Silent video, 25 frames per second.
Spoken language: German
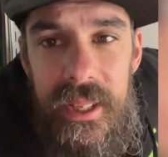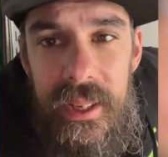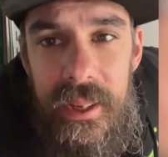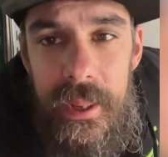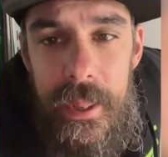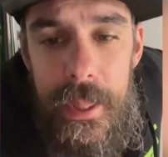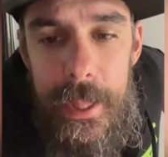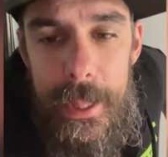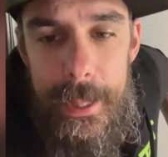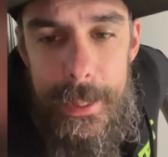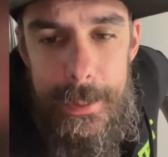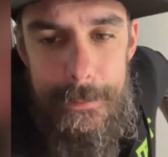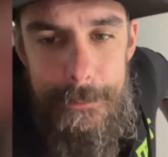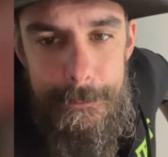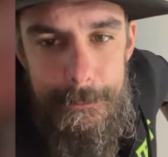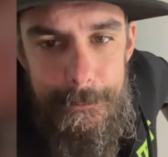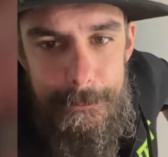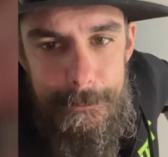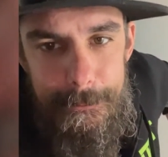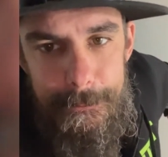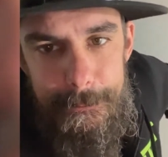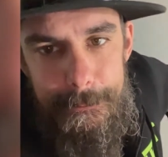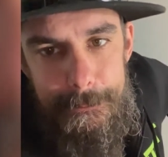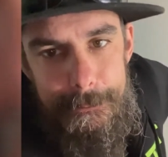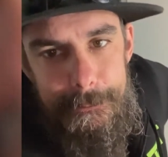ähm,
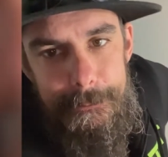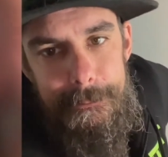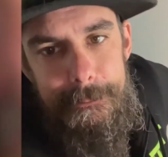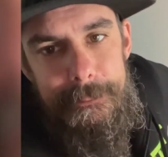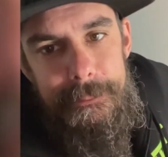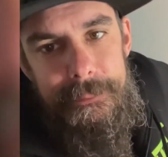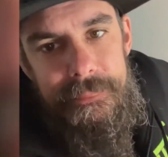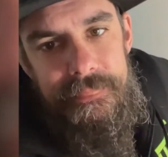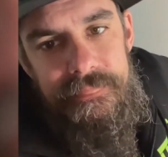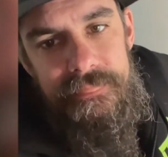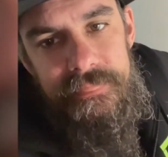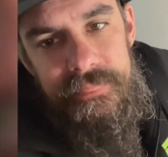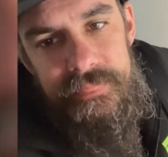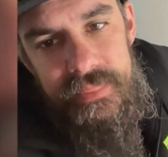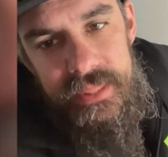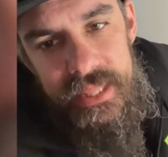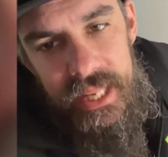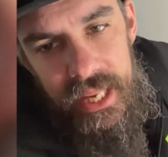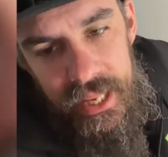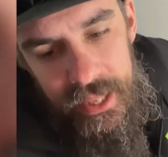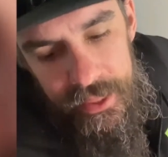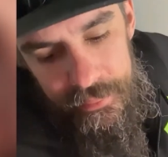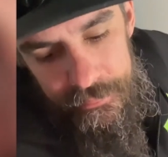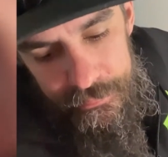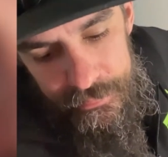mm, ja,
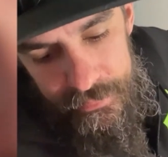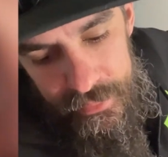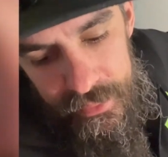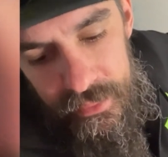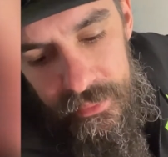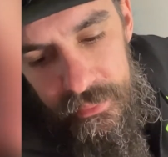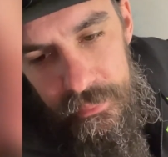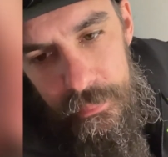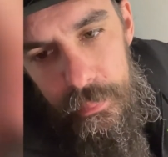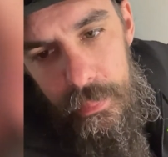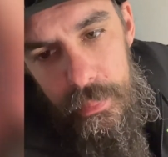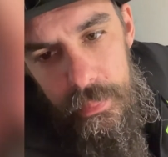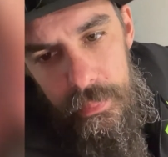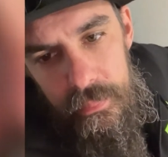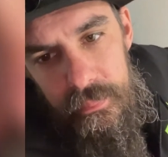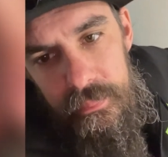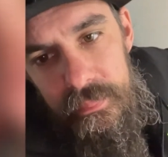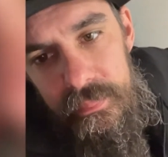ähm,